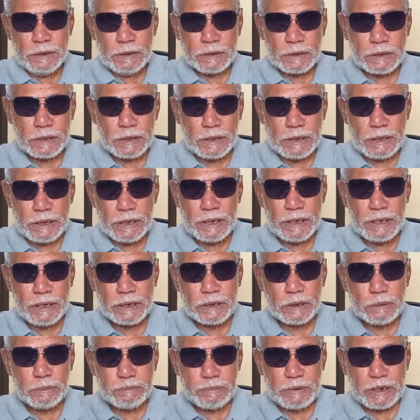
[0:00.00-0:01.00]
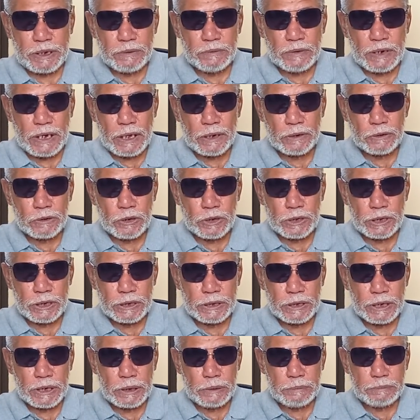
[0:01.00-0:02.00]
कि एक परिवार
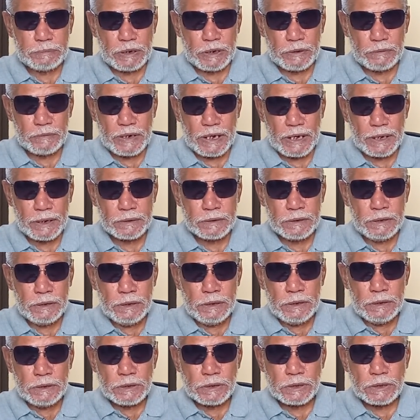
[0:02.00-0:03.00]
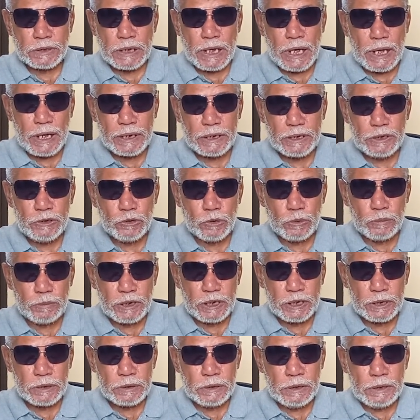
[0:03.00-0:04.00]
ऑर्डिनरी परिवार सारी
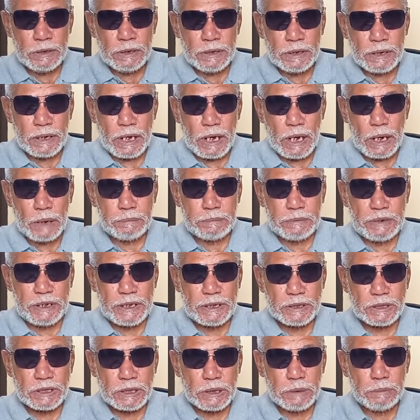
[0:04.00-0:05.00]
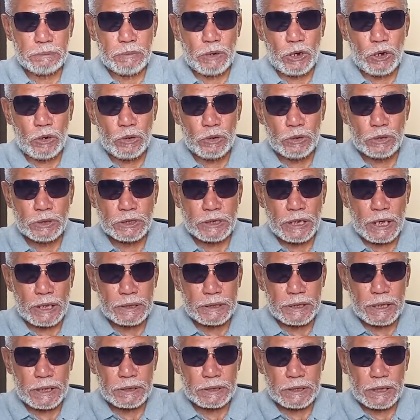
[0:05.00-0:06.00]
उम्र अपने से बहुत
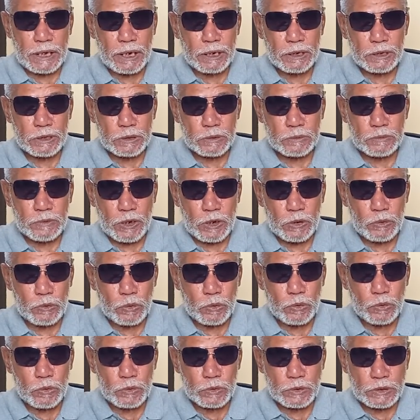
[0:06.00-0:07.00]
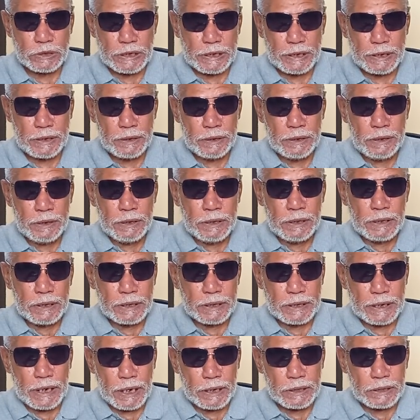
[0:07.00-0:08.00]
ज़्यादा ताकतवर लोगों से
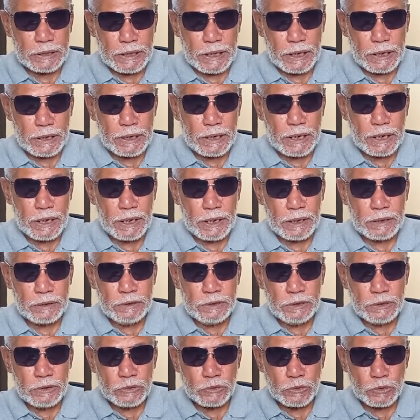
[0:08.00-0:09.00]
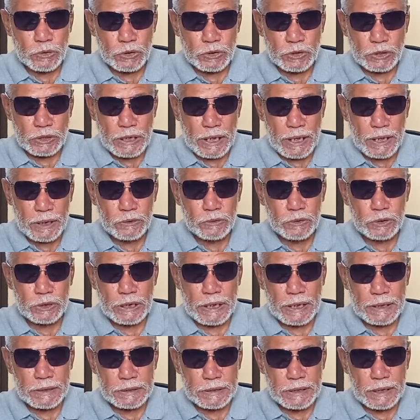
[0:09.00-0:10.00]
लड़ता रहा नुकसान
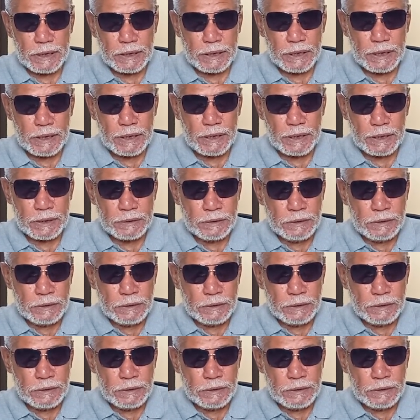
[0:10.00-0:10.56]
उठाता रहा